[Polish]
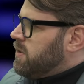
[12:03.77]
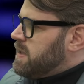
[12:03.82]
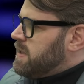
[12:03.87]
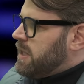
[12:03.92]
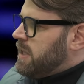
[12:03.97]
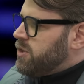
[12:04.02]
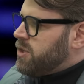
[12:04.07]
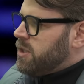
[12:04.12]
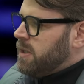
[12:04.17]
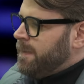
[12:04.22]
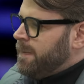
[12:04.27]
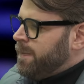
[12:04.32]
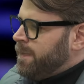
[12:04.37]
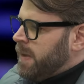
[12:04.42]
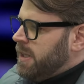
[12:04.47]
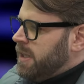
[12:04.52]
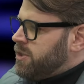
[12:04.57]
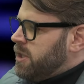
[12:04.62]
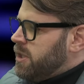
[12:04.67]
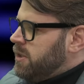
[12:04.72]
To znaczy,
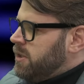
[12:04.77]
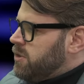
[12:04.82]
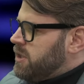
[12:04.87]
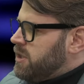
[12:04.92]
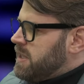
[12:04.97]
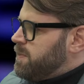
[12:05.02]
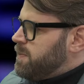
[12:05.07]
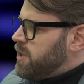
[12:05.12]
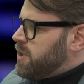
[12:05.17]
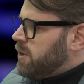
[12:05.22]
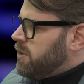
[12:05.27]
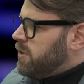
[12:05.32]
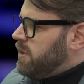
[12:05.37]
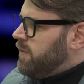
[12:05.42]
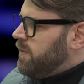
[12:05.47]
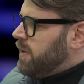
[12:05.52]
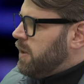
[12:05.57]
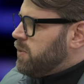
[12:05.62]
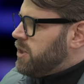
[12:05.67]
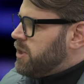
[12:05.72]
jeżeli ktoś nas
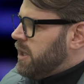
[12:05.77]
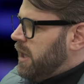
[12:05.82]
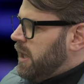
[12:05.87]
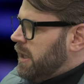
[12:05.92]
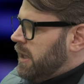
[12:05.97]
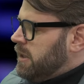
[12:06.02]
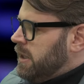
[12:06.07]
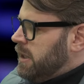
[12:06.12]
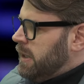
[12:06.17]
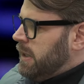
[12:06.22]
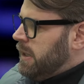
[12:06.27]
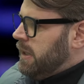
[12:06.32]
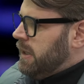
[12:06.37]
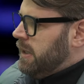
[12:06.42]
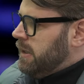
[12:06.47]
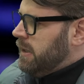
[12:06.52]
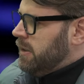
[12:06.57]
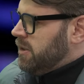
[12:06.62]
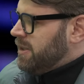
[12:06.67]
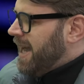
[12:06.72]
przekonywał, że
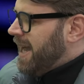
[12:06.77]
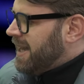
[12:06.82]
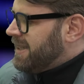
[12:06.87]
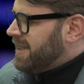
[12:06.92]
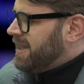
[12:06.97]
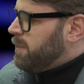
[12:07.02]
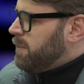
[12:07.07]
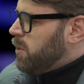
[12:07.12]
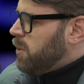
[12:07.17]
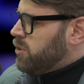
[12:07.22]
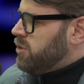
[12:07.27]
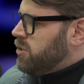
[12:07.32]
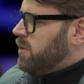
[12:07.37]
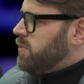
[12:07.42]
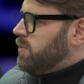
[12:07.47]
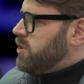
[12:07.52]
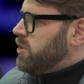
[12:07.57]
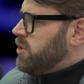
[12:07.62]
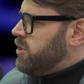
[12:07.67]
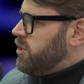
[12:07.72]
e, tak
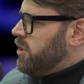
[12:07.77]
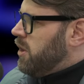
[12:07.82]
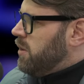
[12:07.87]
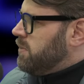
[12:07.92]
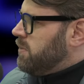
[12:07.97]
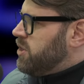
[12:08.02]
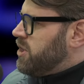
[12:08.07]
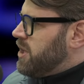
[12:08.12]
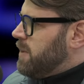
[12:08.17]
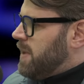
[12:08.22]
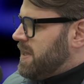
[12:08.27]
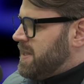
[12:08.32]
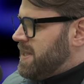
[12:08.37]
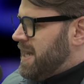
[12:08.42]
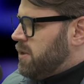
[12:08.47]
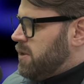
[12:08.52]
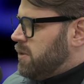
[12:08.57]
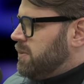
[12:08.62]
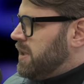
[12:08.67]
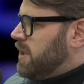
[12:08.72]
nabożną czcią trzeba
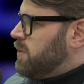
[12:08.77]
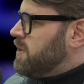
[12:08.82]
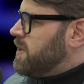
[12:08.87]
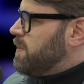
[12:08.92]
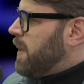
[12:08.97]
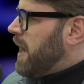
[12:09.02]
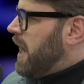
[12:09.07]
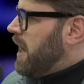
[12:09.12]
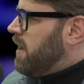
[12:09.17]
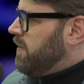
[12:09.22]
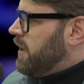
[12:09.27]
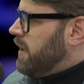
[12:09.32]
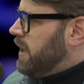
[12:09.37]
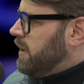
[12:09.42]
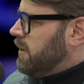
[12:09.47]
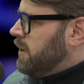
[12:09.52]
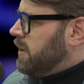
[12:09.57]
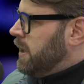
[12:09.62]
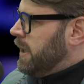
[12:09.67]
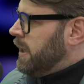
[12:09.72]
całą tę
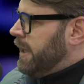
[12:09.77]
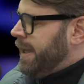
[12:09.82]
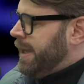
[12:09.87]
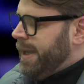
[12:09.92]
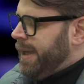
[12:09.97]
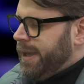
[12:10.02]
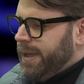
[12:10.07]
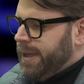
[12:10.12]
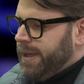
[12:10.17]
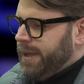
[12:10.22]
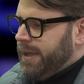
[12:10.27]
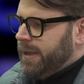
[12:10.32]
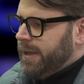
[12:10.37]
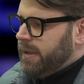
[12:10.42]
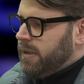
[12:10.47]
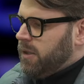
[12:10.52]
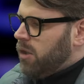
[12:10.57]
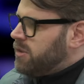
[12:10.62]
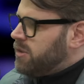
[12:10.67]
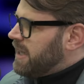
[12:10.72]
sprawę e,
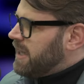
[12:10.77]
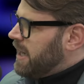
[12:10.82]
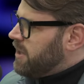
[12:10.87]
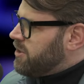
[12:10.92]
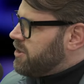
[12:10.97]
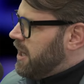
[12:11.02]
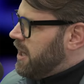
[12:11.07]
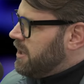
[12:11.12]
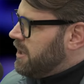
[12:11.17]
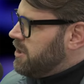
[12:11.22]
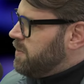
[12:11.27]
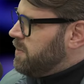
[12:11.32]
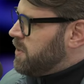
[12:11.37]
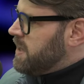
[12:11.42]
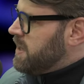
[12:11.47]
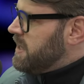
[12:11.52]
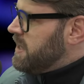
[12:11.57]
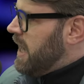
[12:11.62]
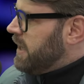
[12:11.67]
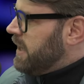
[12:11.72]
otaczać
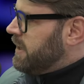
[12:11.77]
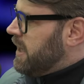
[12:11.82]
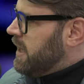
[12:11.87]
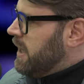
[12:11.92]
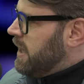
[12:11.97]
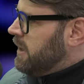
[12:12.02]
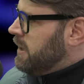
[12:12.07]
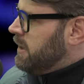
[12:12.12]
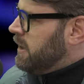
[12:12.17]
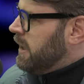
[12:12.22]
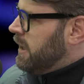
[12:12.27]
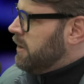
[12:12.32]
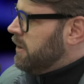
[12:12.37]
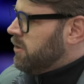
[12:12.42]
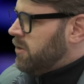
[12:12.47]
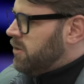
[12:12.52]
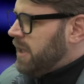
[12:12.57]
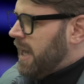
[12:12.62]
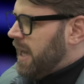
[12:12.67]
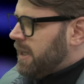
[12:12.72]
przez lata, no
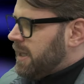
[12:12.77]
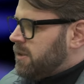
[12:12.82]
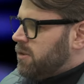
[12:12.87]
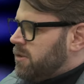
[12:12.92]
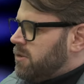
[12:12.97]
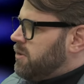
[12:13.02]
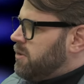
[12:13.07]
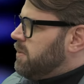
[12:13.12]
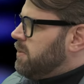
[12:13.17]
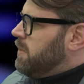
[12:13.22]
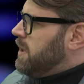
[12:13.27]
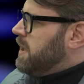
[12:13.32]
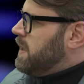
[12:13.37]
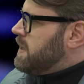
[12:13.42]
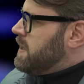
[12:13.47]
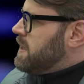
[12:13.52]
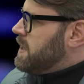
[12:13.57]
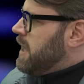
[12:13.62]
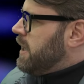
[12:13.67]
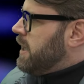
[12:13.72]
to jak to? No to
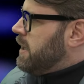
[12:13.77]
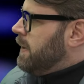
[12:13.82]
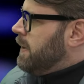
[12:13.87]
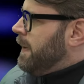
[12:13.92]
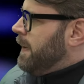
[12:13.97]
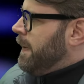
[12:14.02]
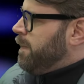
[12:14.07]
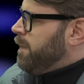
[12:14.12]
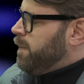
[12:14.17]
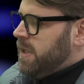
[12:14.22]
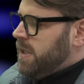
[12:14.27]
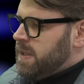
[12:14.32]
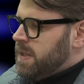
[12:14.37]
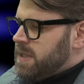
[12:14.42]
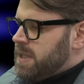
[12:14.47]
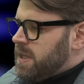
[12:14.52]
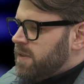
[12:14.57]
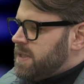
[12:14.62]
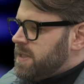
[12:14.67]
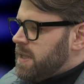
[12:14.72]
minister,
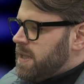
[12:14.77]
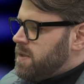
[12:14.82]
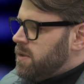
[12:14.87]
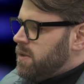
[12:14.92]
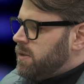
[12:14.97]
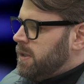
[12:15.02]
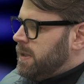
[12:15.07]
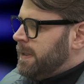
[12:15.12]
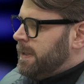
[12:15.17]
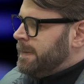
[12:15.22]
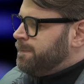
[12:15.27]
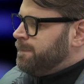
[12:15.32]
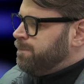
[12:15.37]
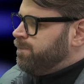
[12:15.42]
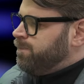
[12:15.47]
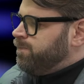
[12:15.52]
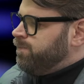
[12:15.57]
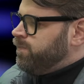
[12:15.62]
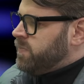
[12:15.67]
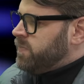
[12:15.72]
minister wsadzony
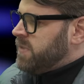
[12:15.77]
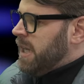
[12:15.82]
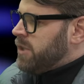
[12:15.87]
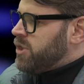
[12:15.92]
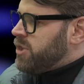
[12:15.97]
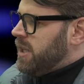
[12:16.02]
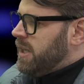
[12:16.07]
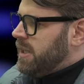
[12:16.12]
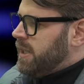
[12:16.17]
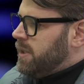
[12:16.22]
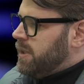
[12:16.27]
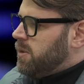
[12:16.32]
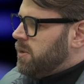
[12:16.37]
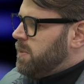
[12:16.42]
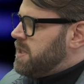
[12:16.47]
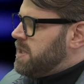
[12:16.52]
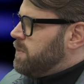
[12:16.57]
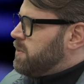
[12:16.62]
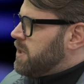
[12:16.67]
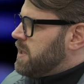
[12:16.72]
mm, na czele tej
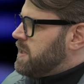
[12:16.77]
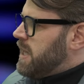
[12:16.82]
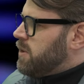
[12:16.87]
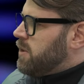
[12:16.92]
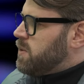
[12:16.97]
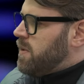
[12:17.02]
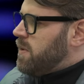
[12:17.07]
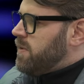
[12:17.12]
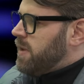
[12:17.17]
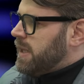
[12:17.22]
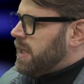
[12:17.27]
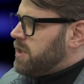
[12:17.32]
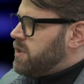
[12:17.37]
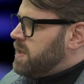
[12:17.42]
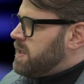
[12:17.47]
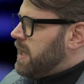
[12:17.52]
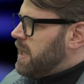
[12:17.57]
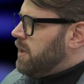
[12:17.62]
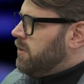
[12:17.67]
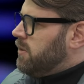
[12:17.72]
komisji przez Jarosława
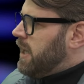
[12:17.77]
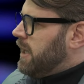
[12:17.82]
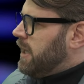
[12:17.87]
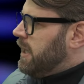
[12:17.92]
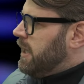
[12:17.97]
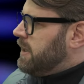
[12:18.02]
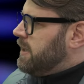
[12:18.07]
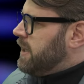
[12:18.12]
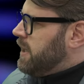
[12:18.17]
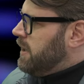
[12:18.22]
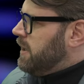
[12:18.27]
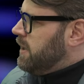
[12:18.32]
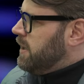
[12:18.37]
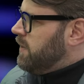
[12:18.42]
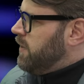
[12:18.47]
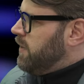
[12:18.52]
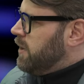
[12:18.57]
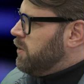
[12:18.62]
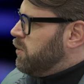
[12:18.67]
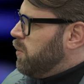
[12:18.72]
Kaczyńskiego nagle te
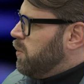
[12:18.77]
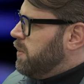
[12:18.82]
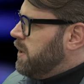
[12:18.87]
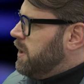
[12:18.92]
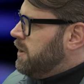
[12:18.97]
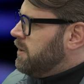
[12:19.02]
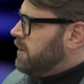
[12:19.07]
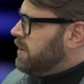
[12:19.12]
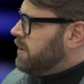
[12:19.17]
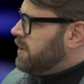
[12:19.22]
relikwie gubi?